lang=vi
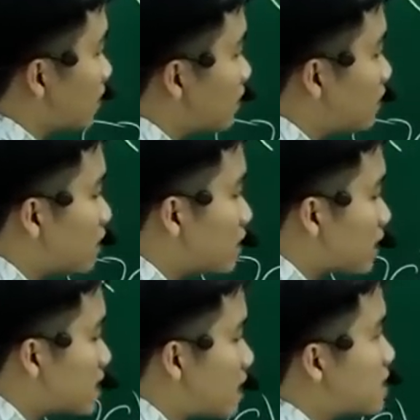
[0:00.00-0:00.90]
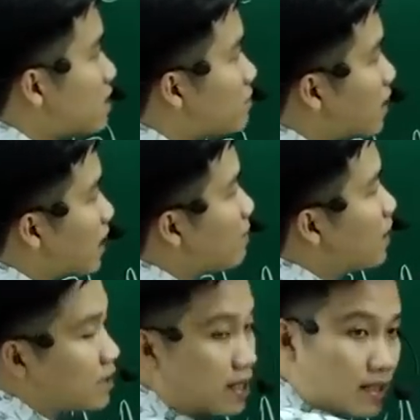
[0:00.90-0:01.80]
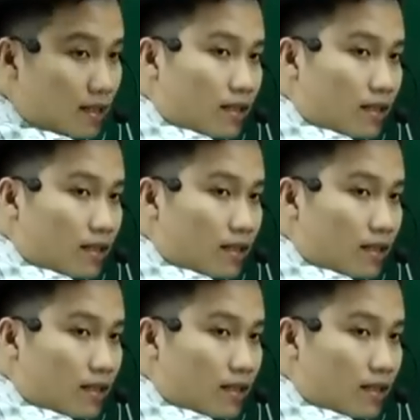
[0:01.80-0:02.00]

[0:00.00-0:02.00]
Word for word: thì cái giá trị mà các em ấn ấy